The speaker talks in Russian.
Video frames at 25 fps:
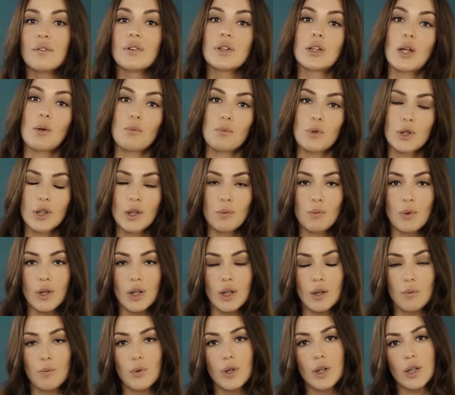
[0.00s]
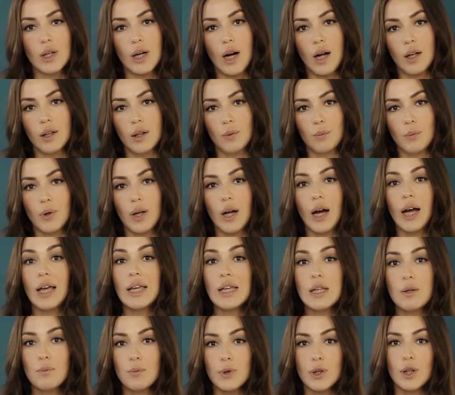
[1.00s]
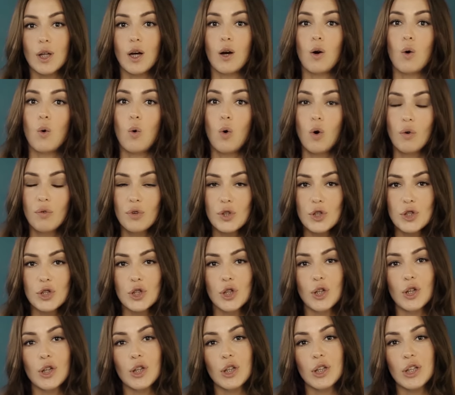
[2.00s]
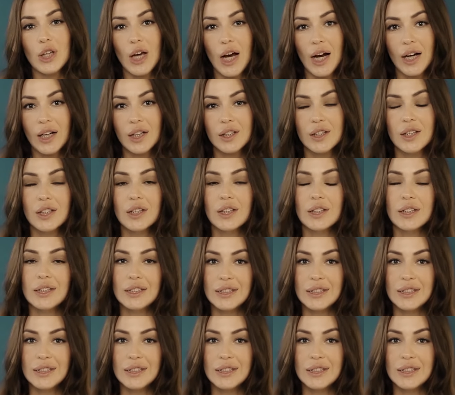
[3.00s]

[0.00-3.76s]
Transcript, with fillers: витаминами и минералами, а именно овощи, ягоды и